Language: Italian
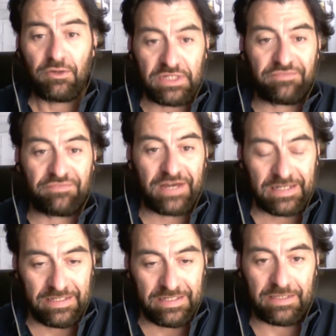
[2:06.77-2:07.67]
Quindi
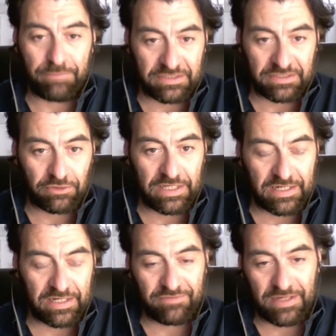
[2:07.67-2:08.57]
farla lì, in
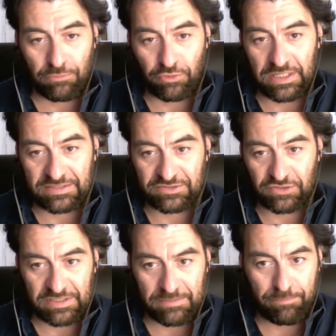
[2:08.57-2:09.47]
particolare eravamo nella
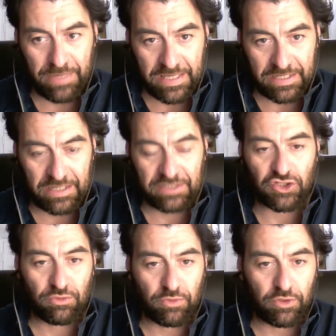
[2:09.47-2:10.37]
zona di Imperia, in
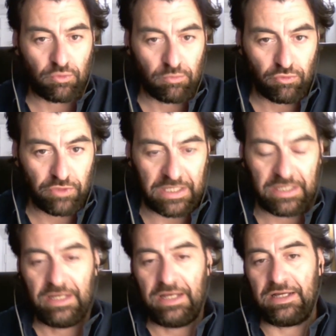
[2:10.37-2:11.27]
cinque comuni
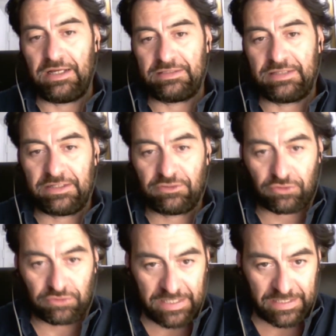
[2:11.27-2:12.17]
eh,
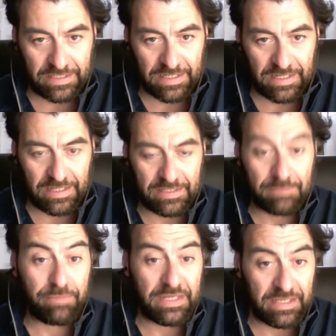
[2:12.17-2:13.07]
dell'entroterra
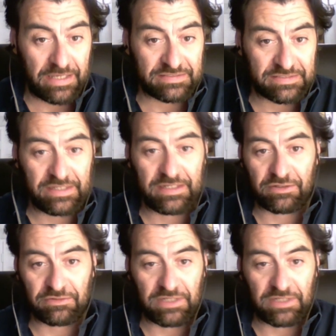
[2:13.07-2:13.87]
imperiese, la,